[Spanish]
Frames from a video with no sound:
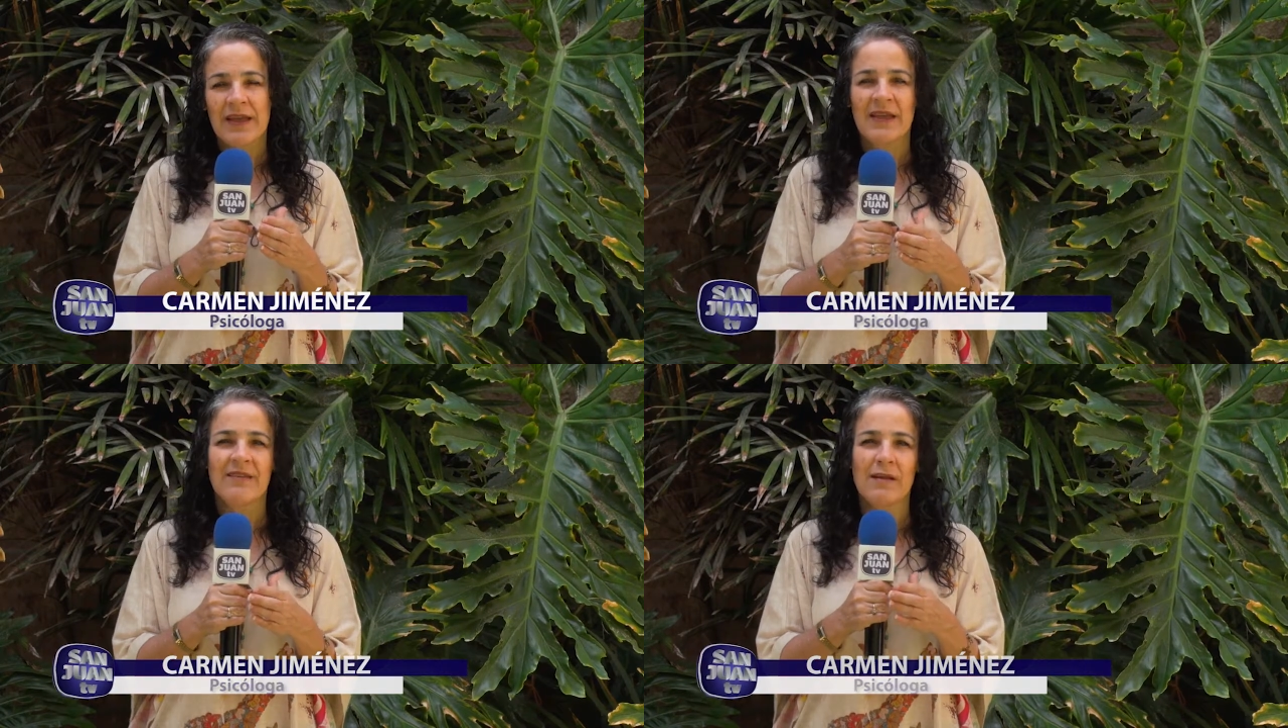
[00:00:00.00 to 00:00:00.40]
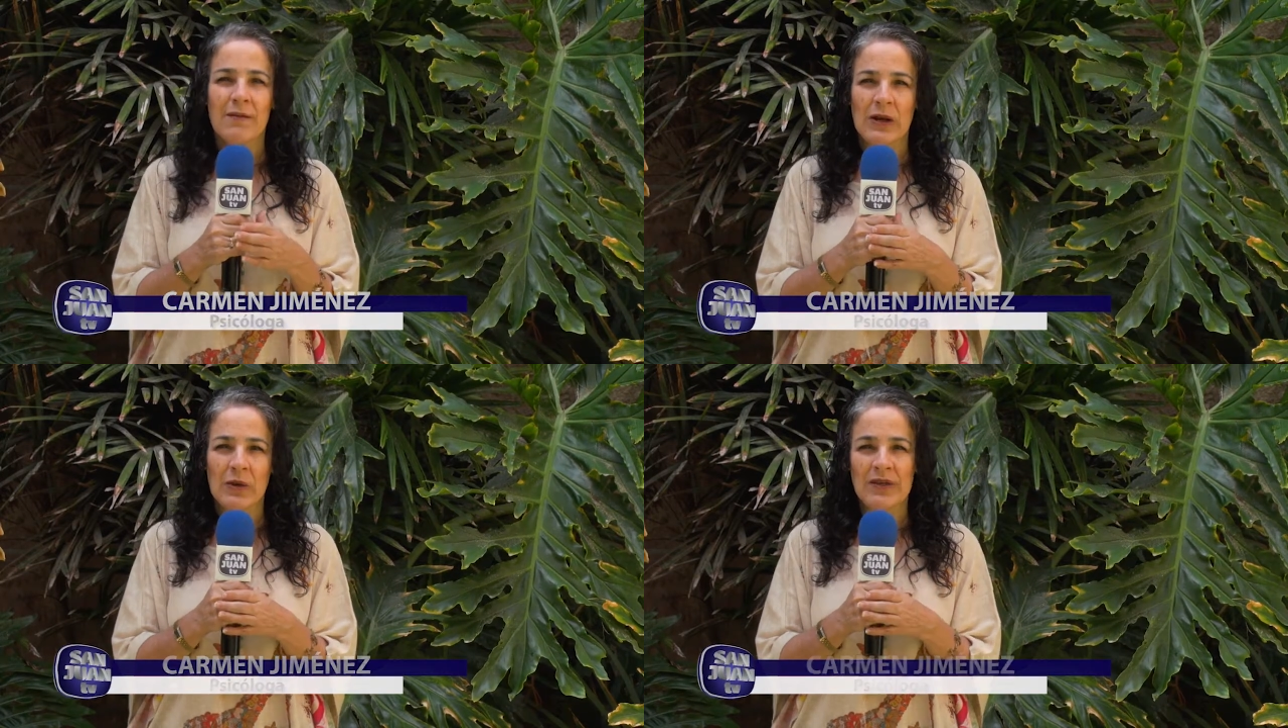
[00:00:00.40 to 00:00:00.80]
que es el
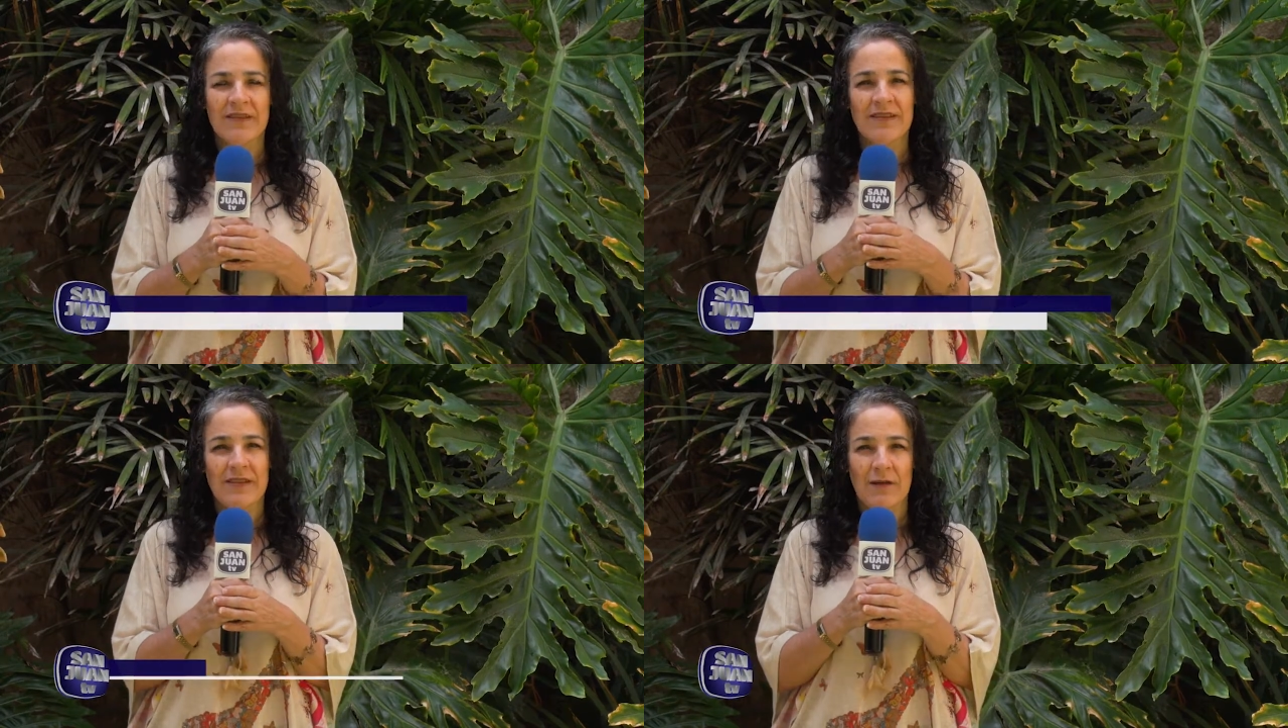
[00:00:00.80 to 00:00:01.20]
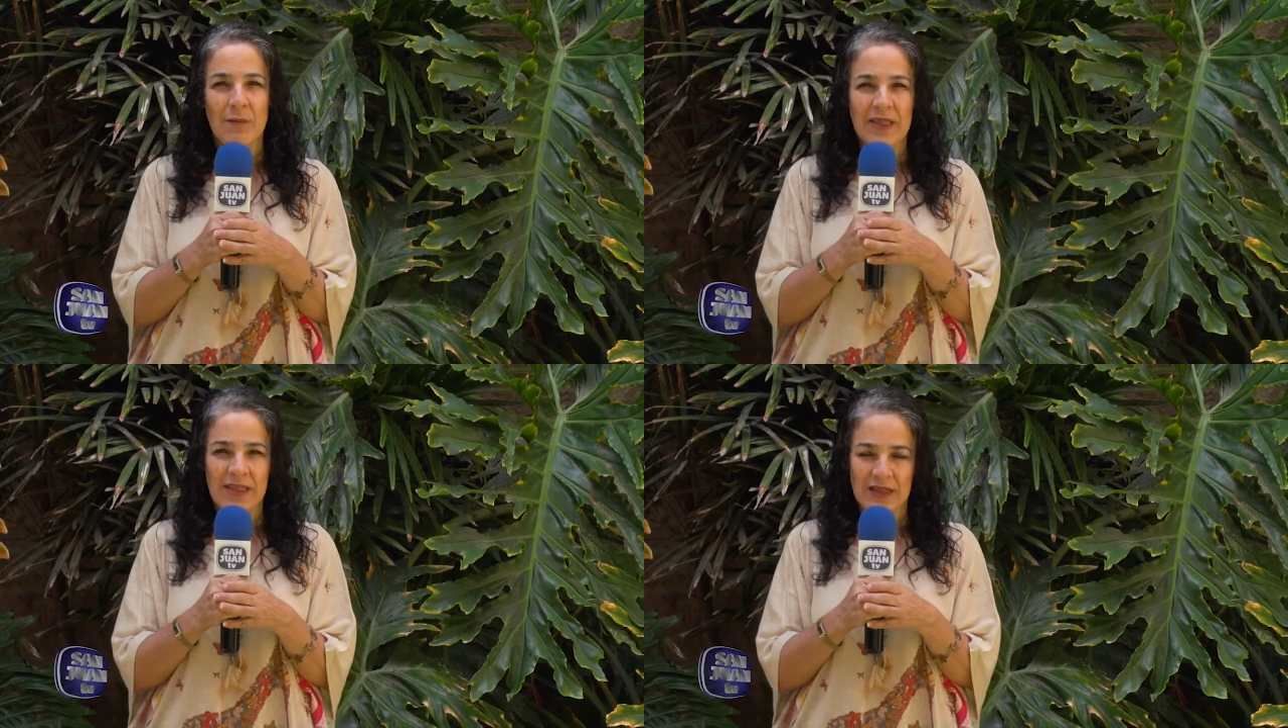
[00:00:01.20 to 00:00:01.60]
valor que se está
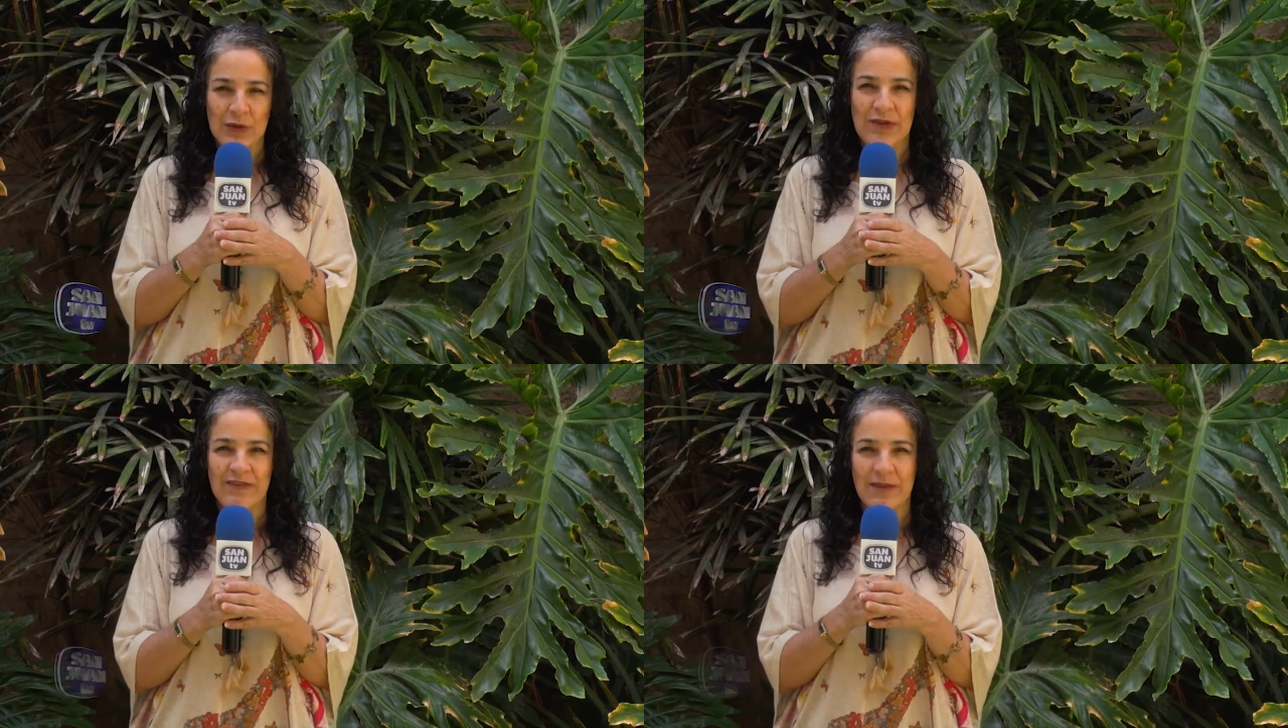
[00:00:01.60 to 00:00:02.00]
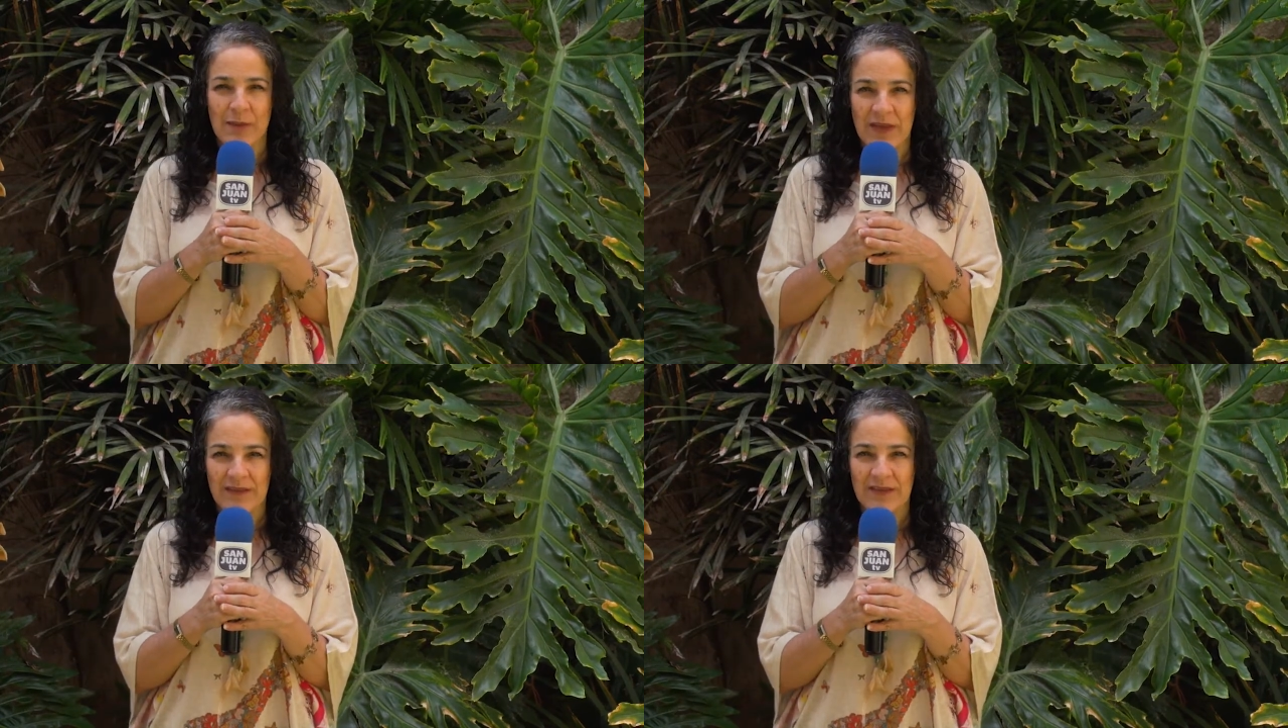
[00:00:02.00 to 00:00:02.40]
fomentando en este
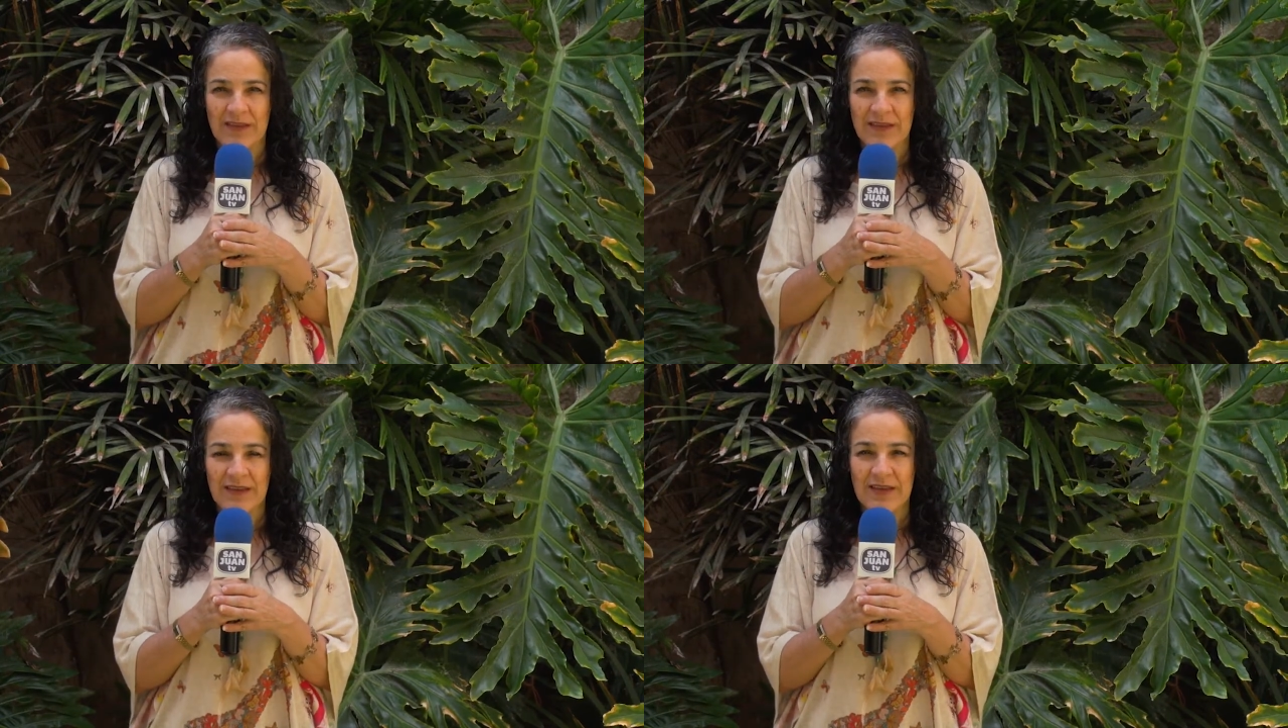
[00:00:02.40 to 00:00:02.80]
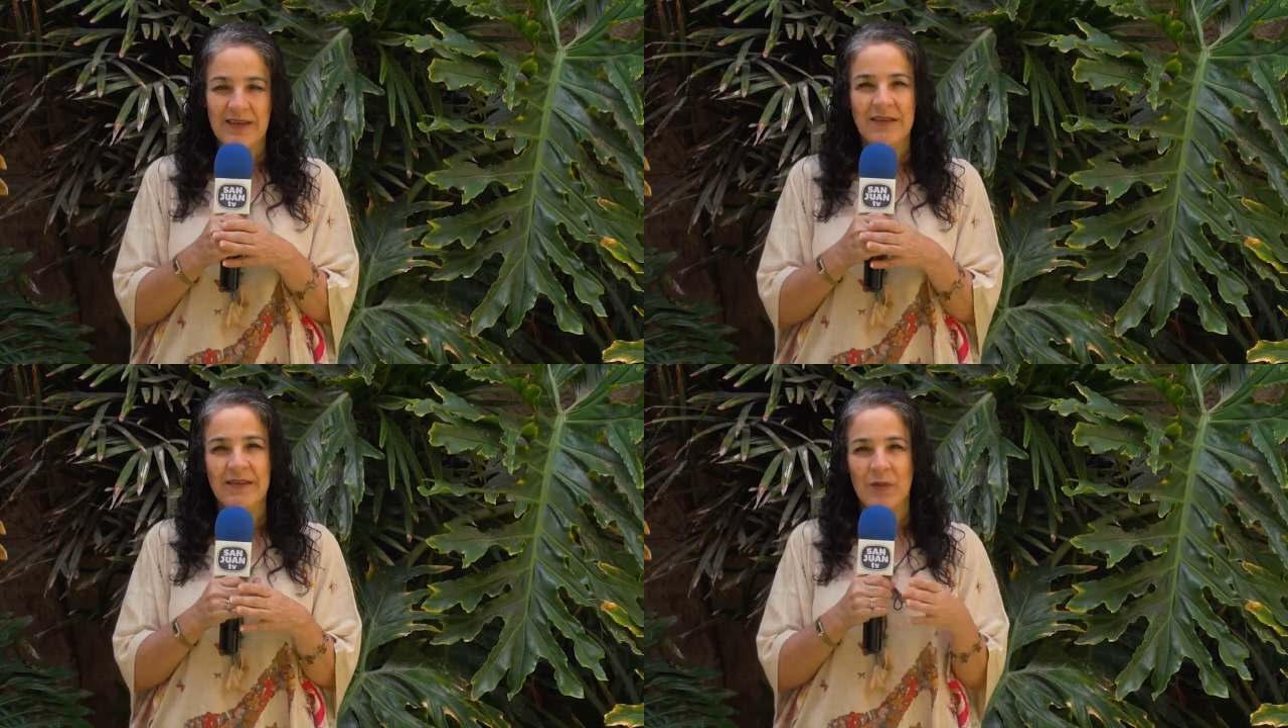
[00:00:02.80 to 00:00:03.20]
mes.
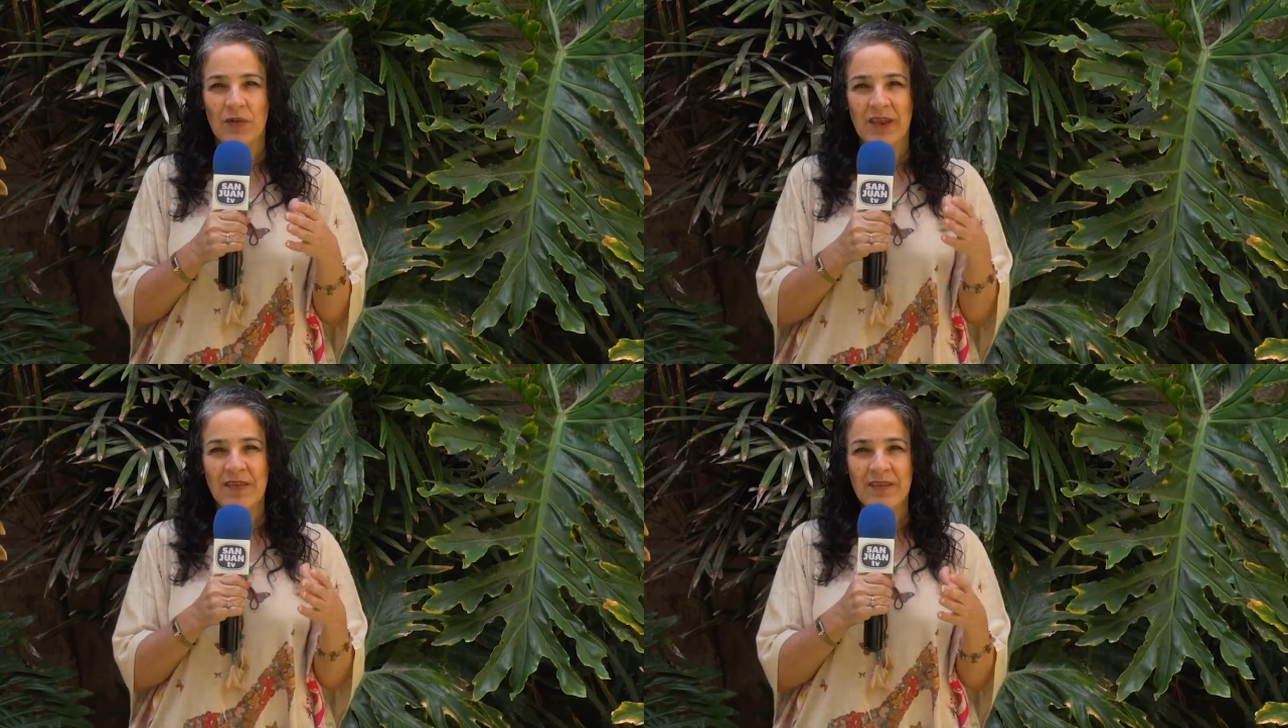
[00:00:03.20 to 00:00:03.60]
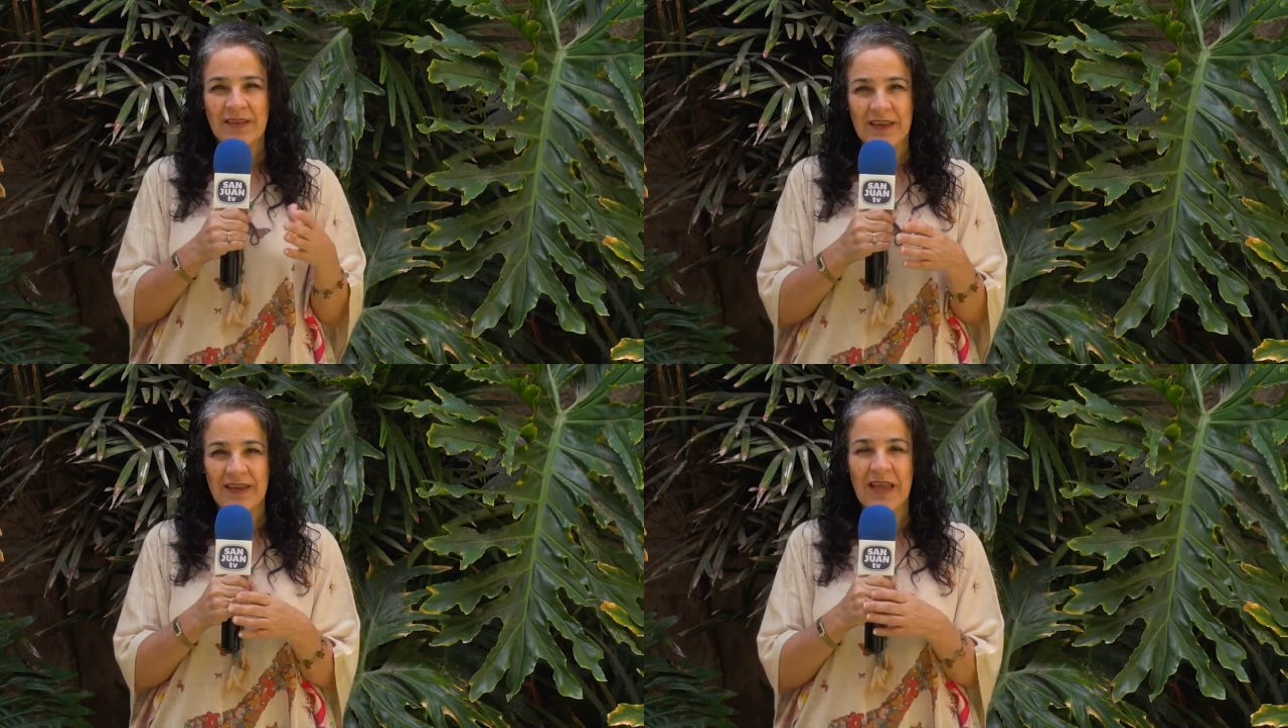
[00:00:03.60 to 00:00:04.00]
Y se podría
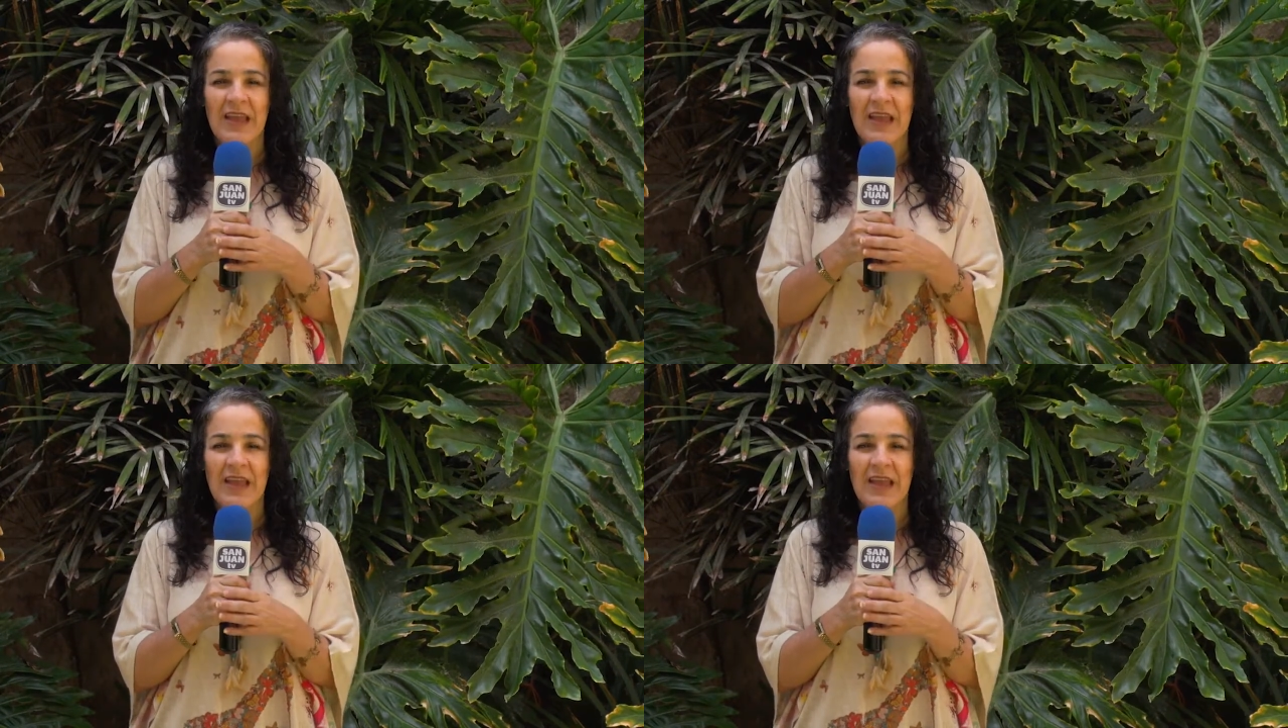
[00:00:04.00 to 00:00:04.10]
decir